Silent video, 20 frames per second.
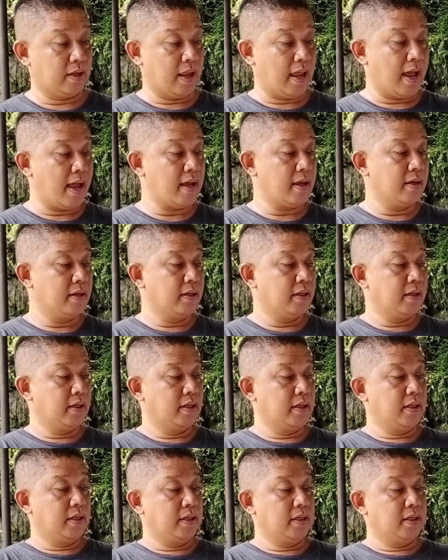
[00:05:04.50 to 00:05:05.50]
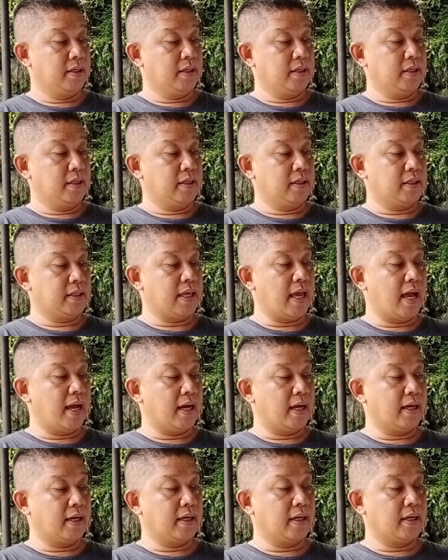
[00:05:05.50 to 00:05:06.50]
Ya. Yang
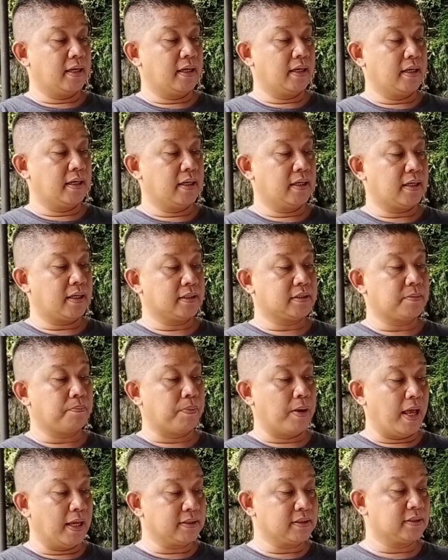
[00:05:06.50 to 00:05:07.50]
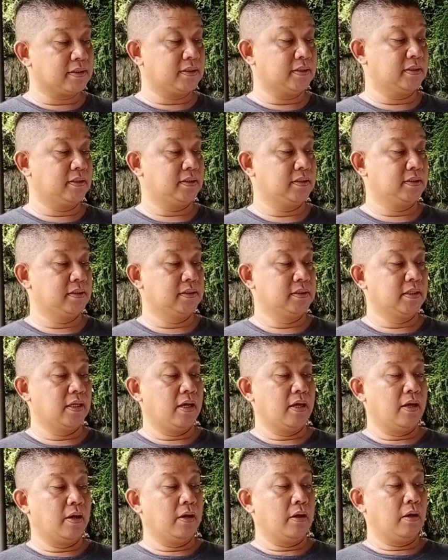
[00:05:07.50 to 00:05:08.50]
ke-11,
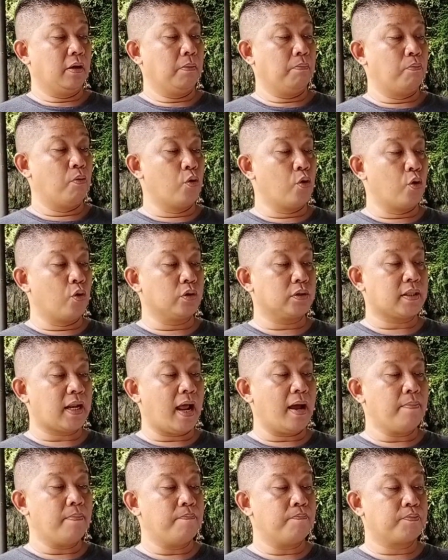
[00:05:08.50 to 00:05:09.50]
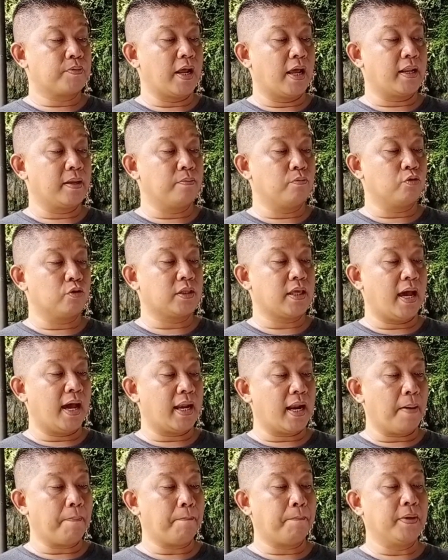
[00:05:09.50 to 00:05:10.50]
burung terah dari
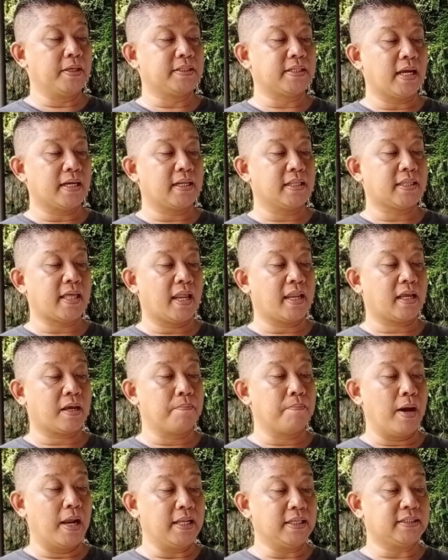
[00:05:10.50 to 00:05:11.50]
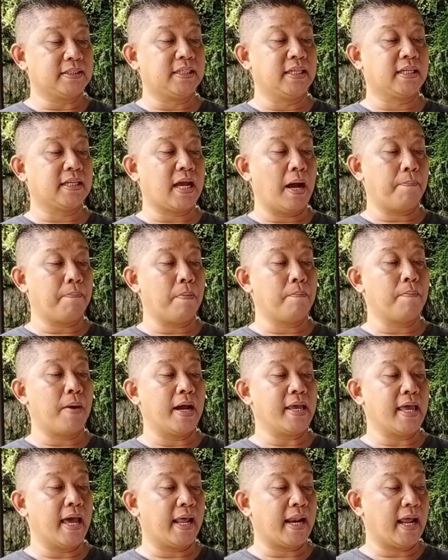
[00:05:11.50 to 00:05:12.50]
mutiara bisa ditarik kembali jika
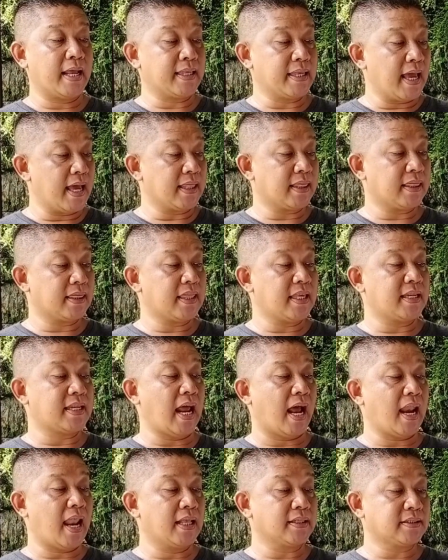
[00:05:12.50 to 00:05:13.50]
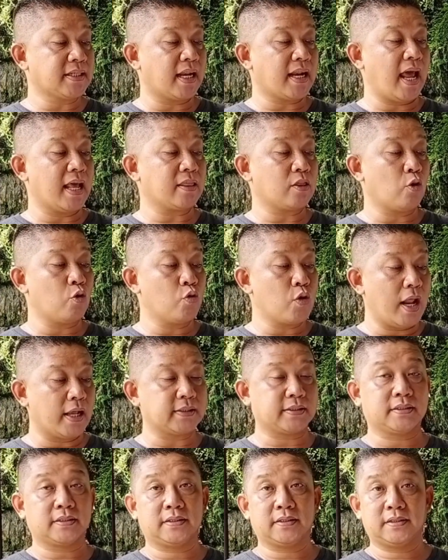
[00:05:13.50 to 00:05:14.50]
pembayarannya tidak lancar atau
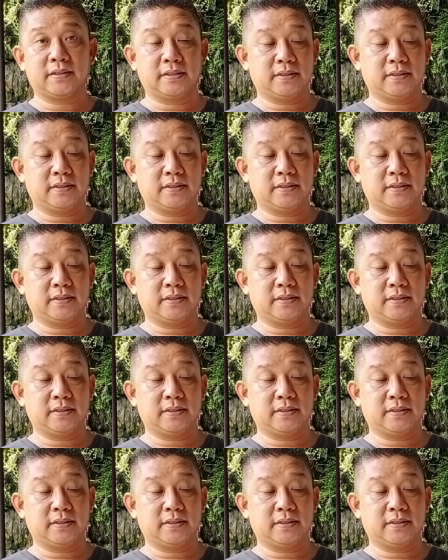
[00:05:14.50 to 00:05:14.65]
lunas.